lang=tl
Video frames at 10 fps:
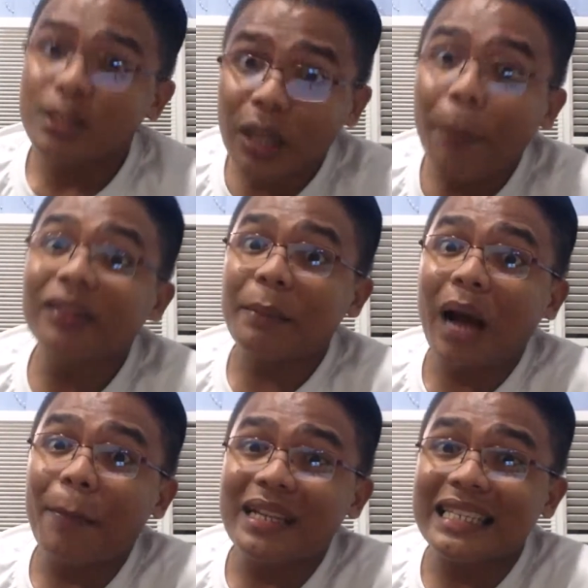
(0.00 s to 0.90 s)
So dapat may
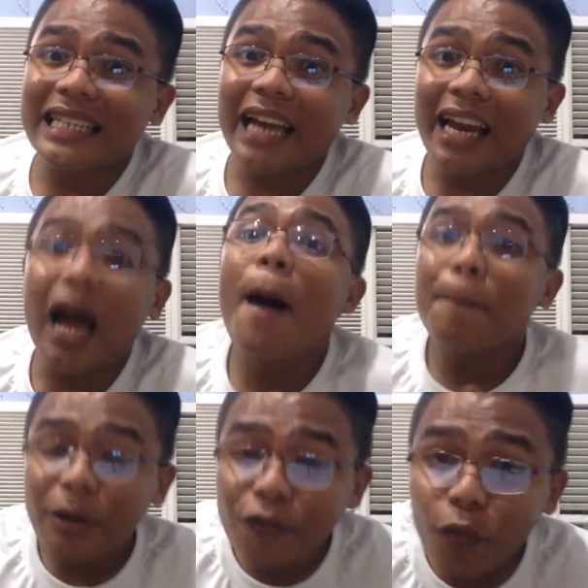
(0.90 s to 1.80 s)
makapansin ana
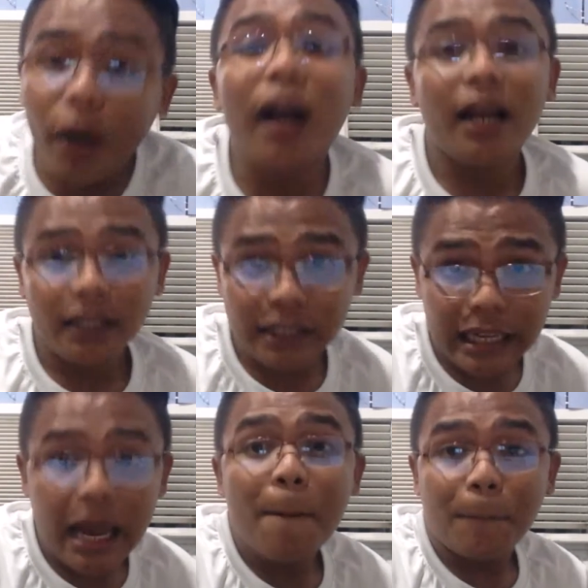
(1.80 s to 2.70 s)
before
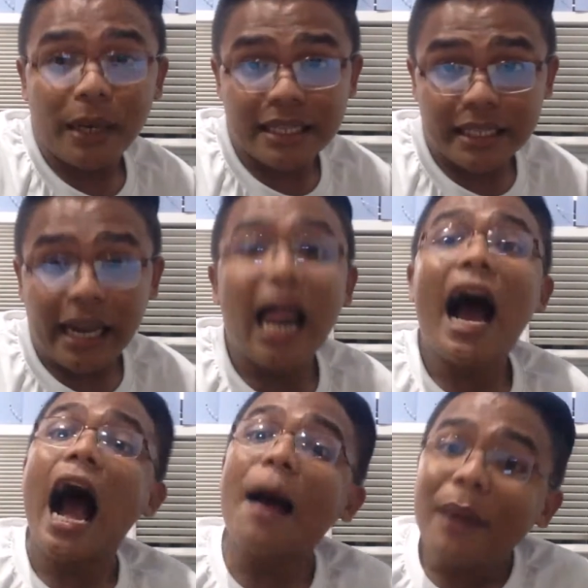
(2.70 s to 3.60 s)
gi paskil
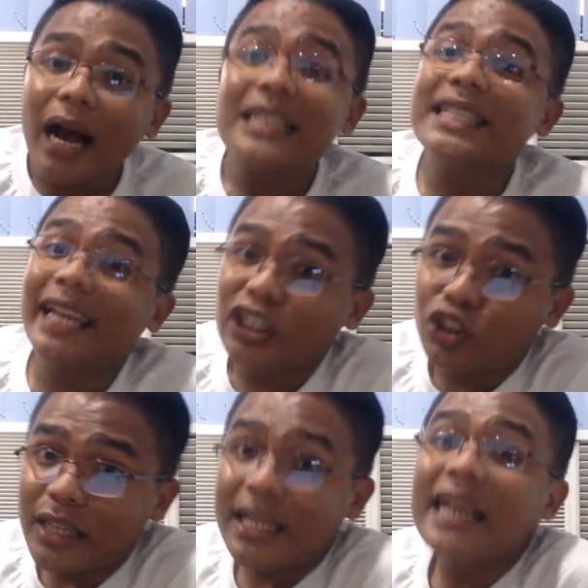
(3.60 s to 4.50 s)
ang mga
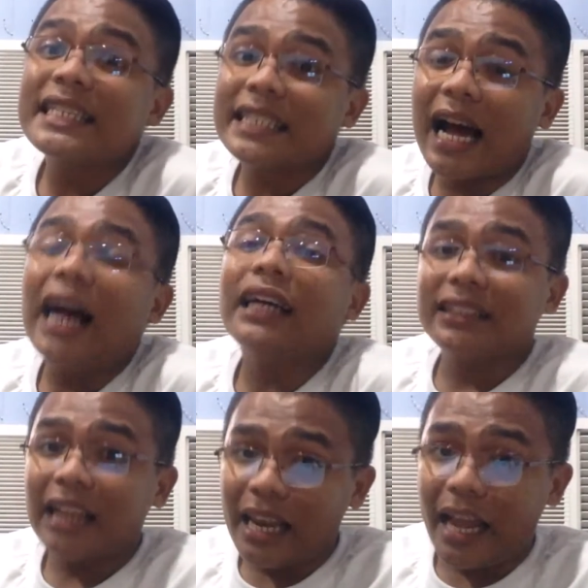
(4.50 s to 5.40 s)
signages sa
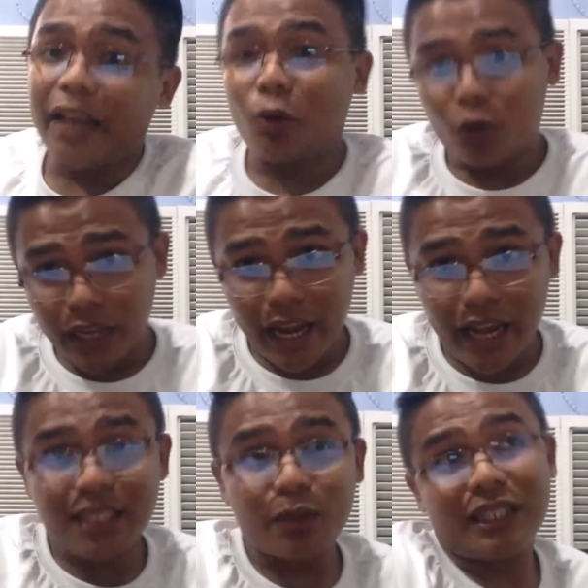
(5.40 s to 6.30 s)
dalan.
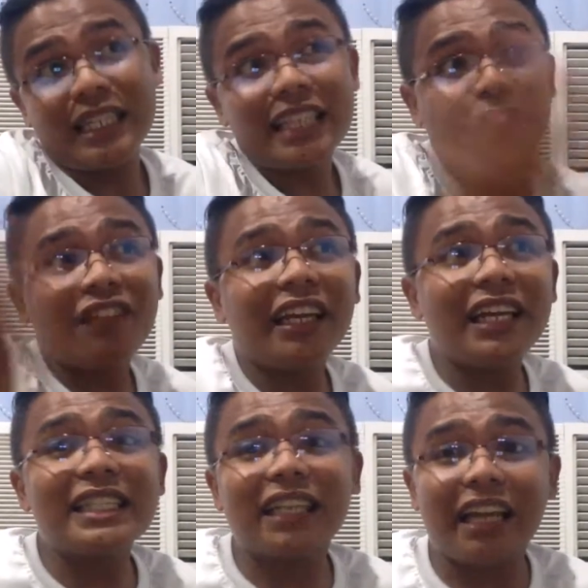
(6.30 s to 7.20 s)
Okay, so since everything
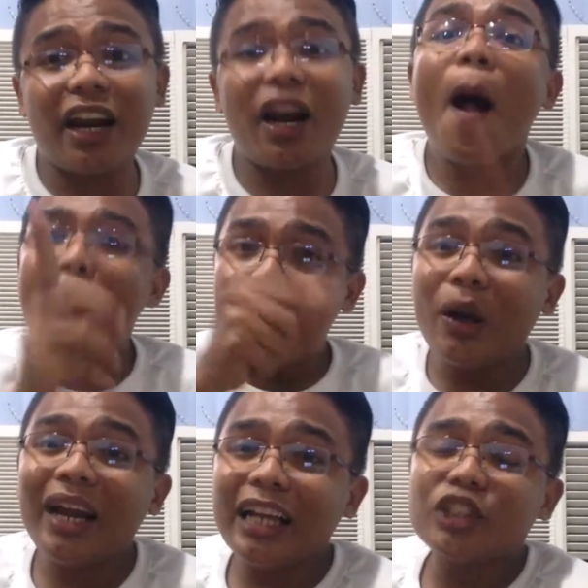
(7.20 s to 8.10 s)
is clear, mao
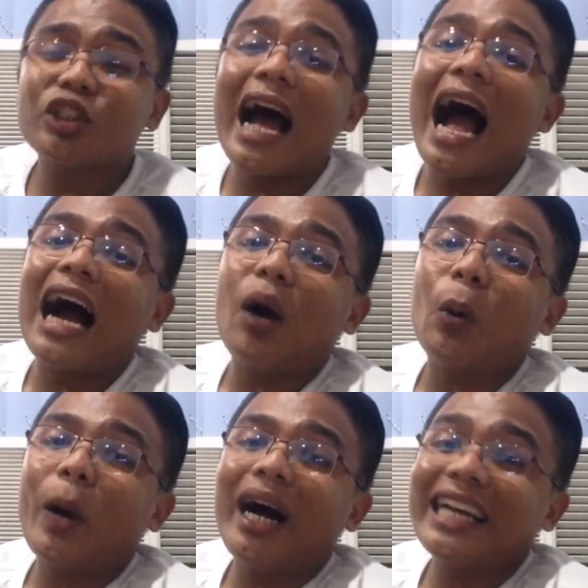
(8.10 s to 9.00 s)
lang na siya ang
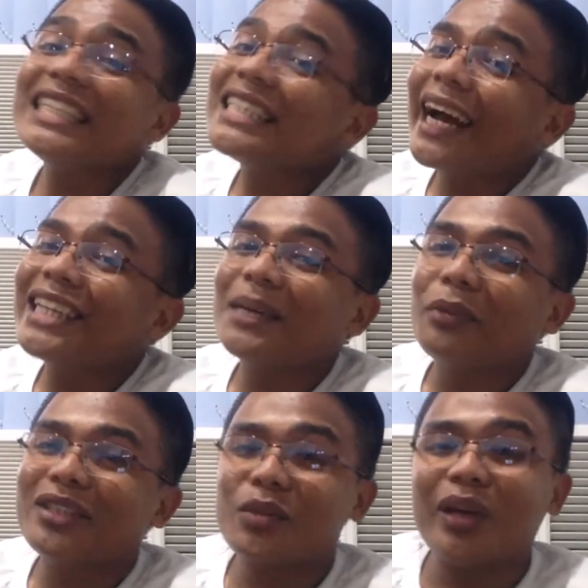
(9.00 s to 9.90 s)
ako ang insights
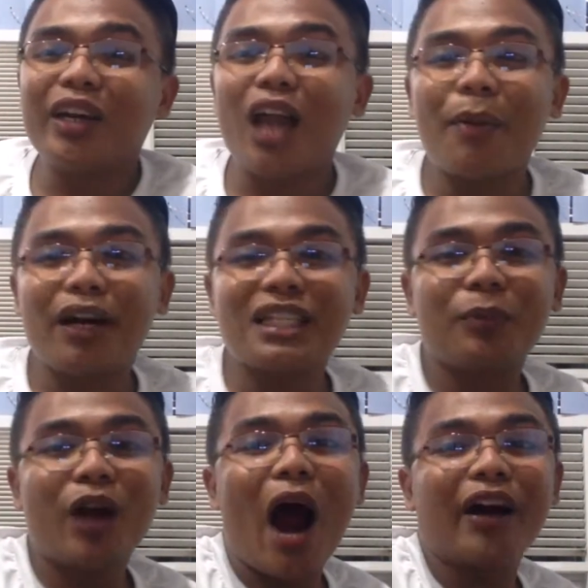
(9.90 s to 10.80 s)
about the 20 kilometers
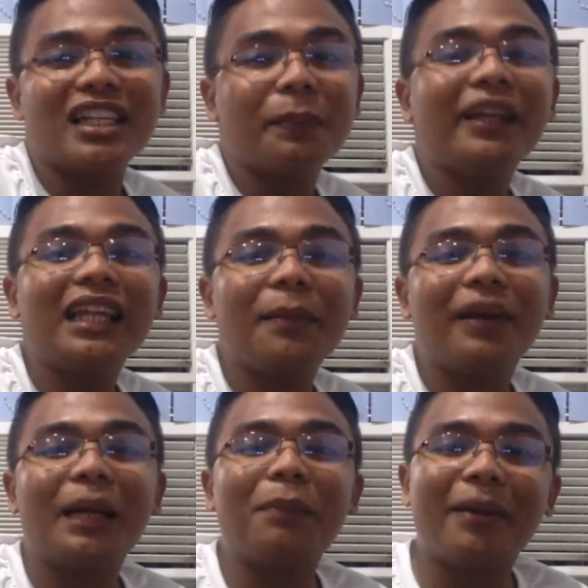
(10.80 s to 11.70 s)
per hour speed
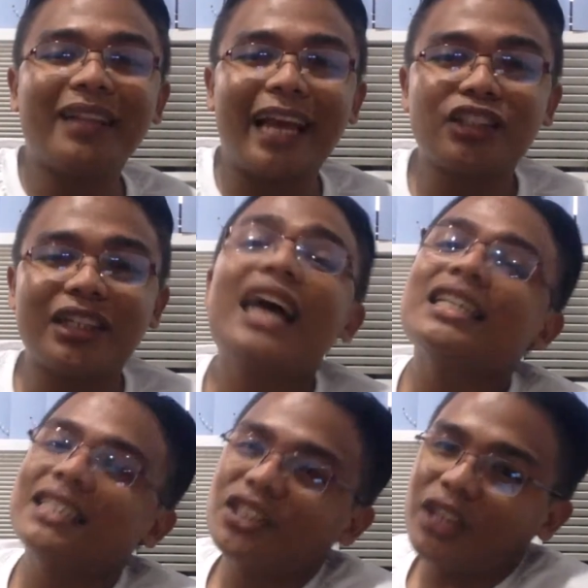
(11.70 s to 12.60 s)
limit implementation
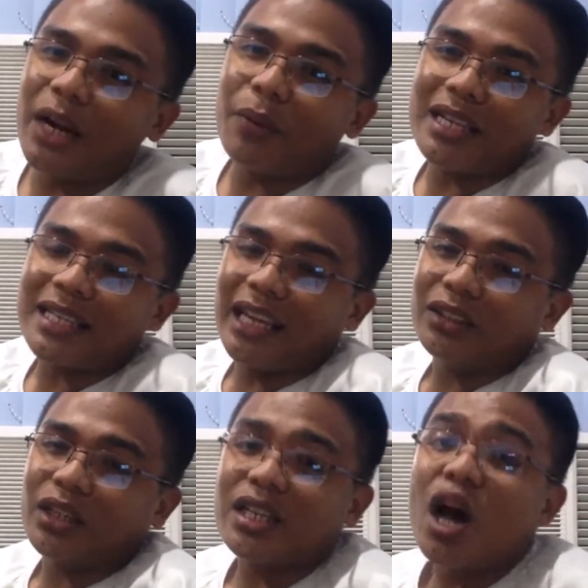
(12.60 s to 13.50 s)
sa General
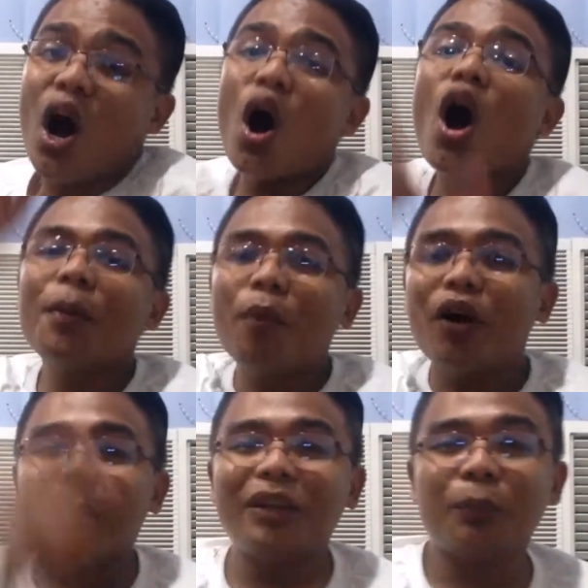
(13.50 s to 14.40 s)
Santos. Og mo
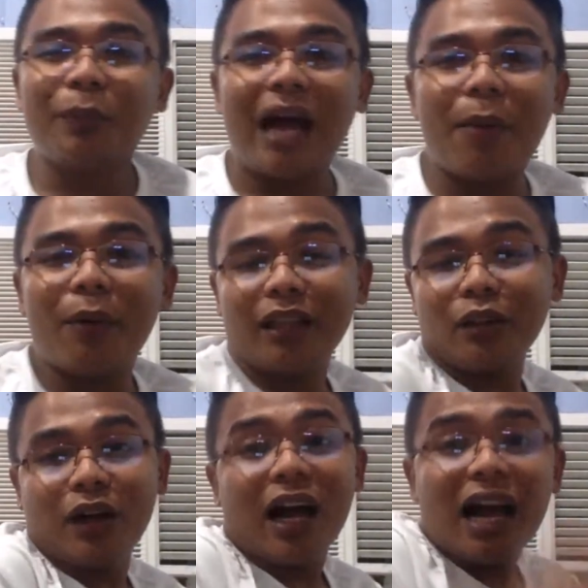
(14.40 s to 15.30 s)
gyapon yung pinakaborito
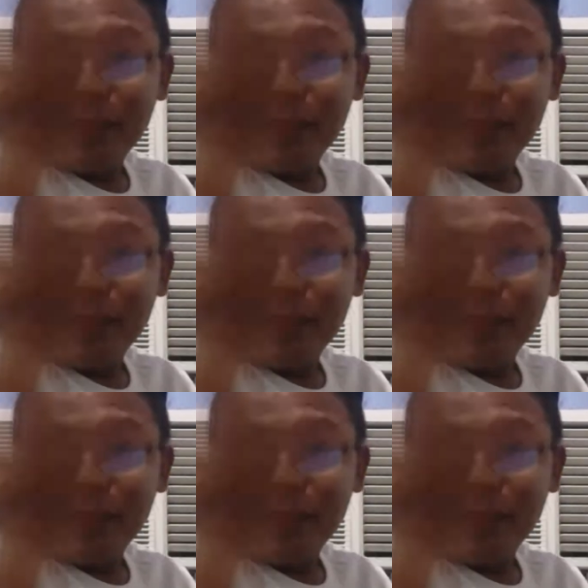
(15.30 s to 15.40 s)
nga